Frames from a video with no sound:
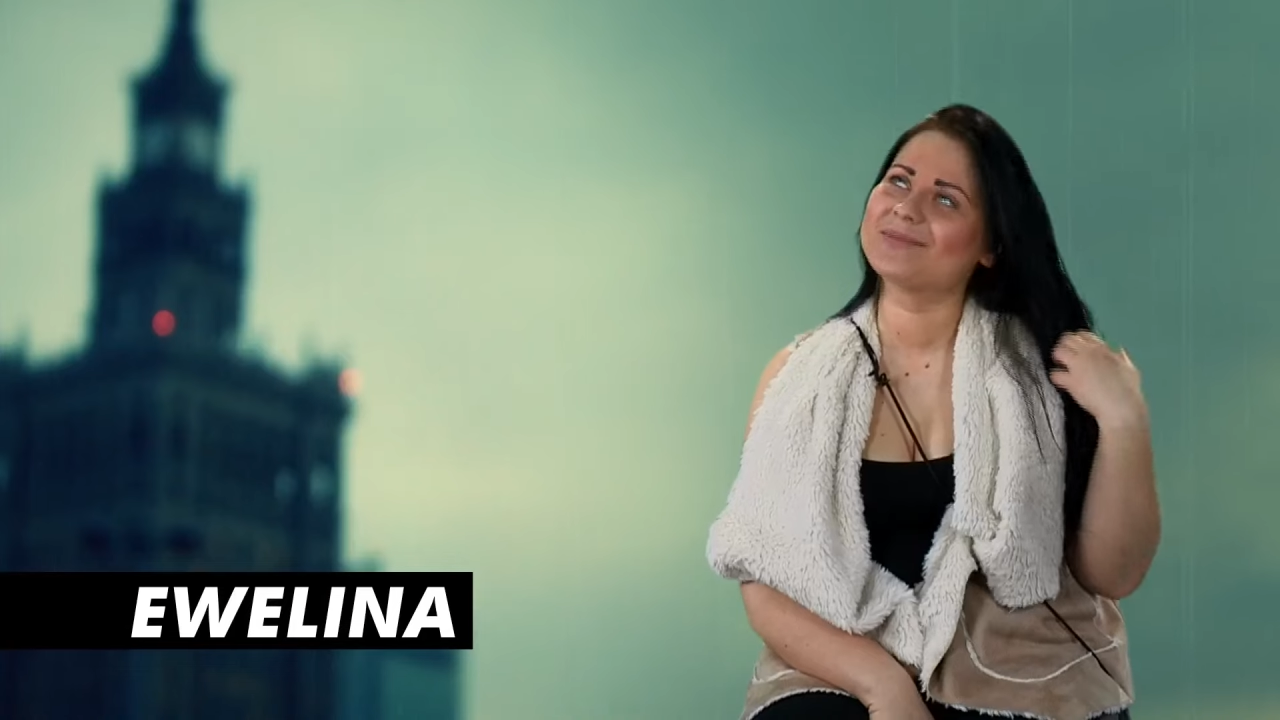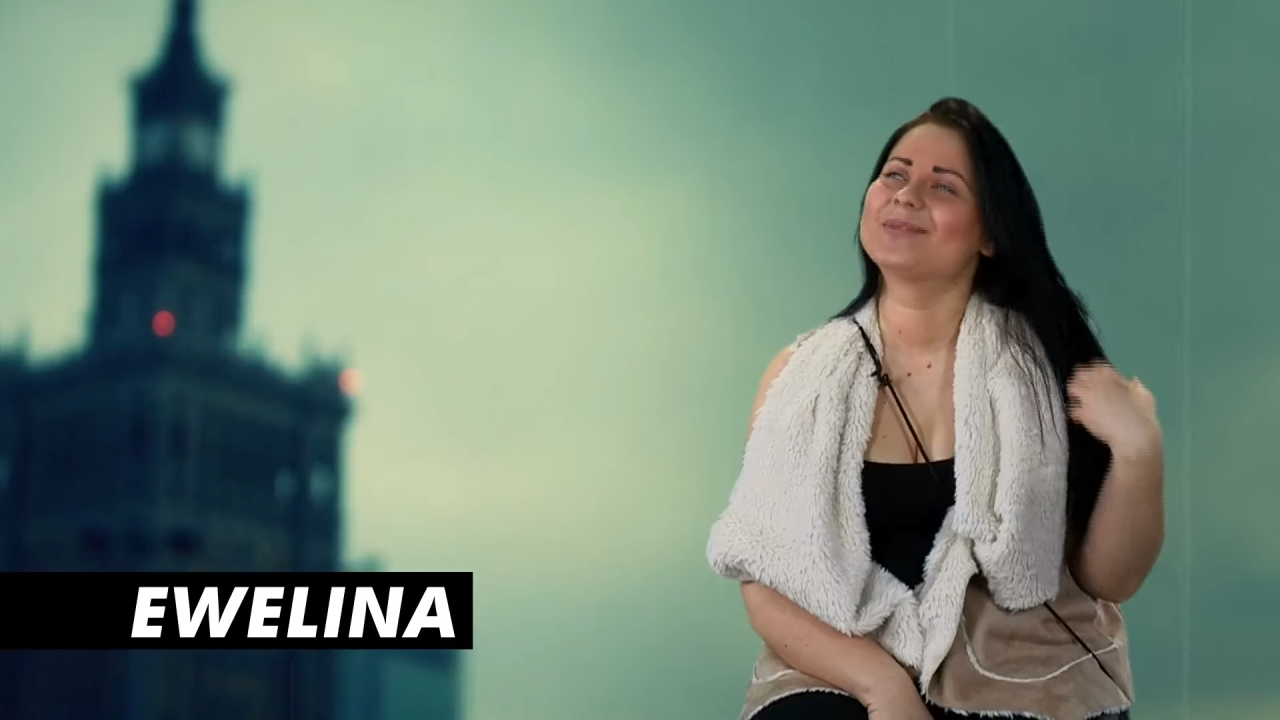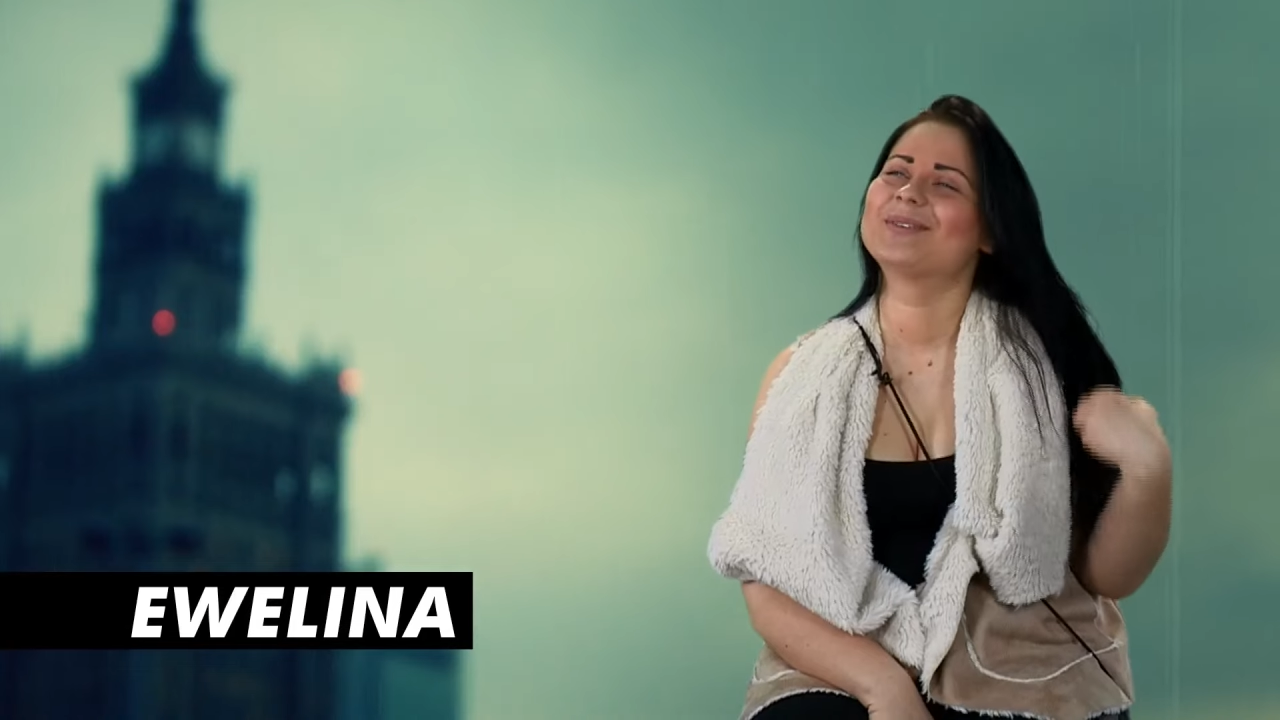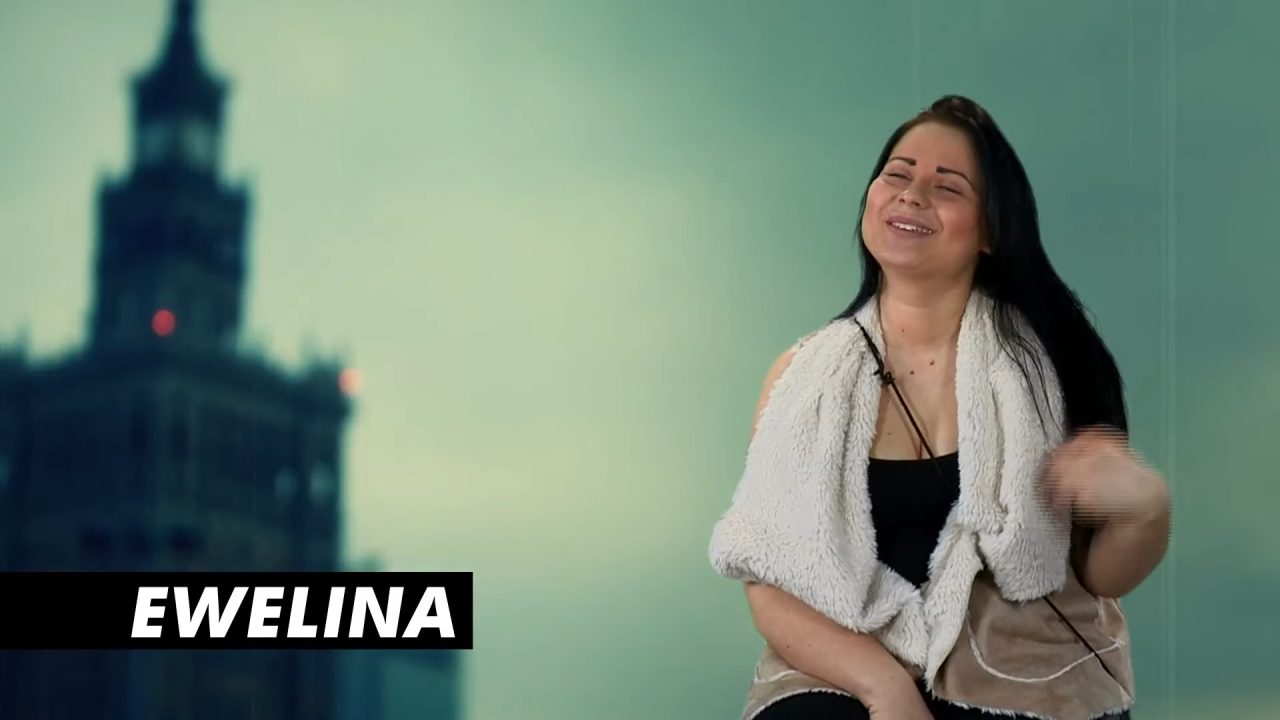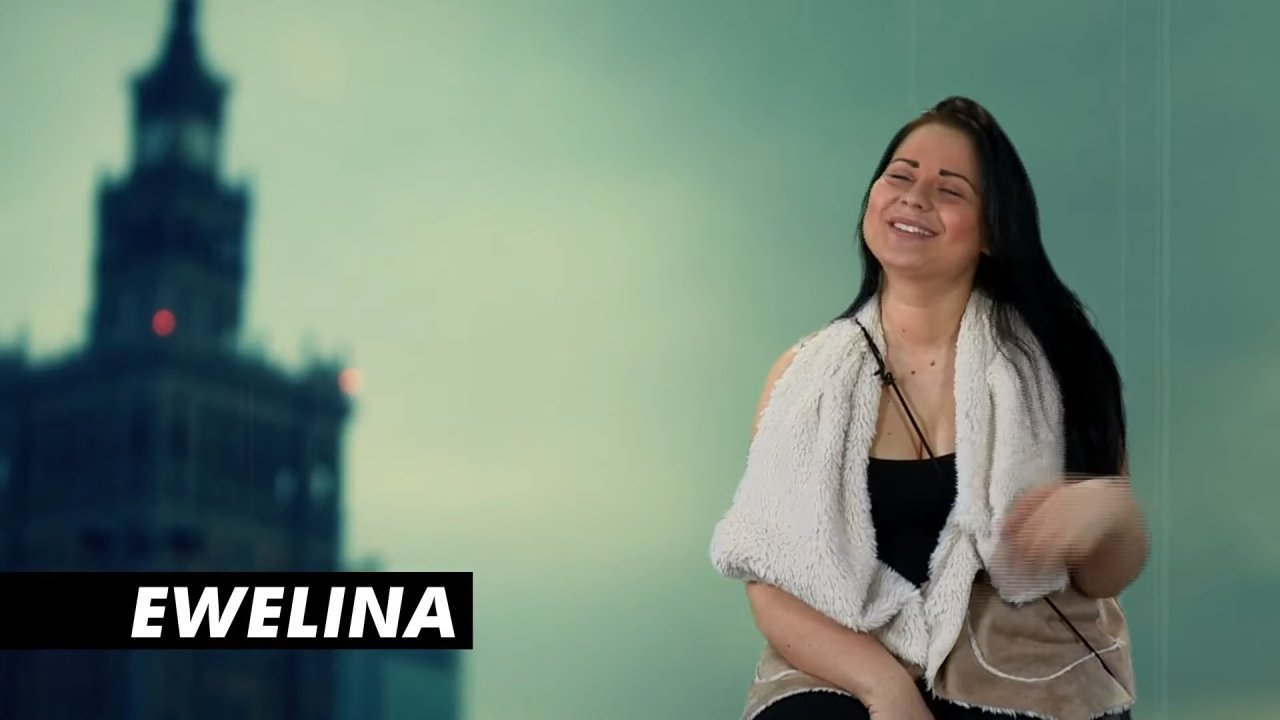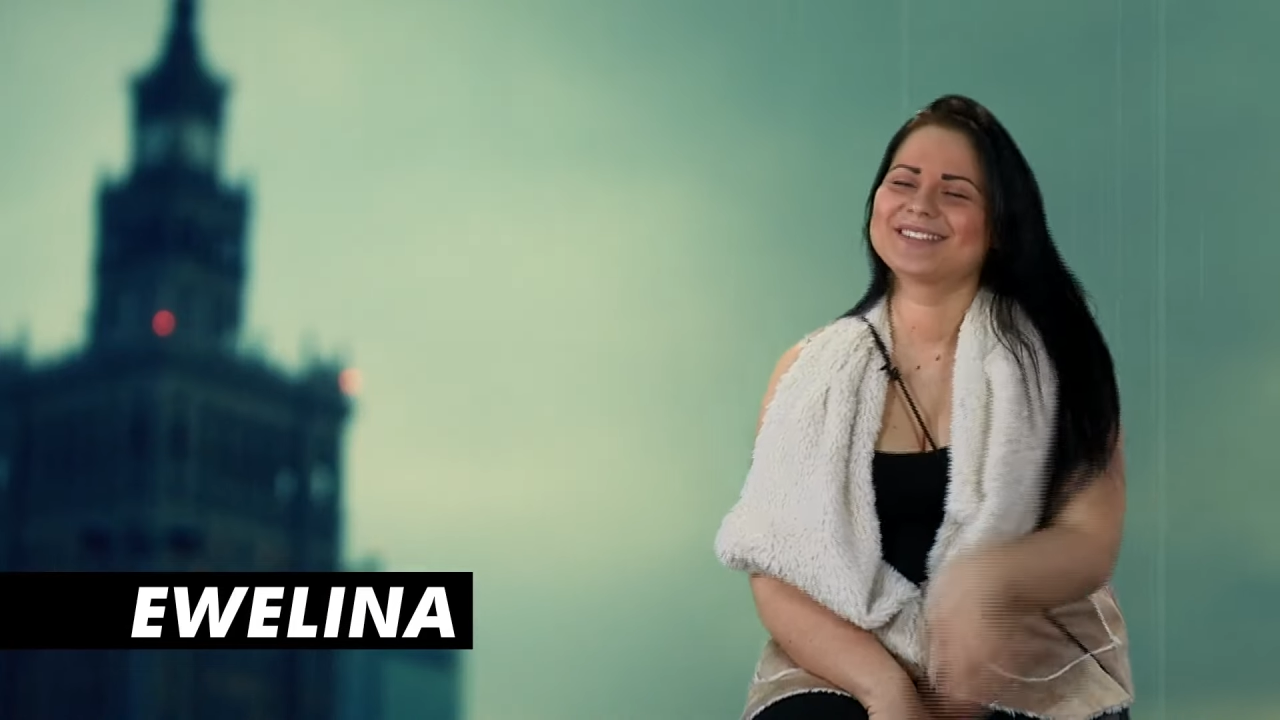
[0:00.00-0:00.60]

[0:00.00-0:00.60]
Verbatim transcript: i było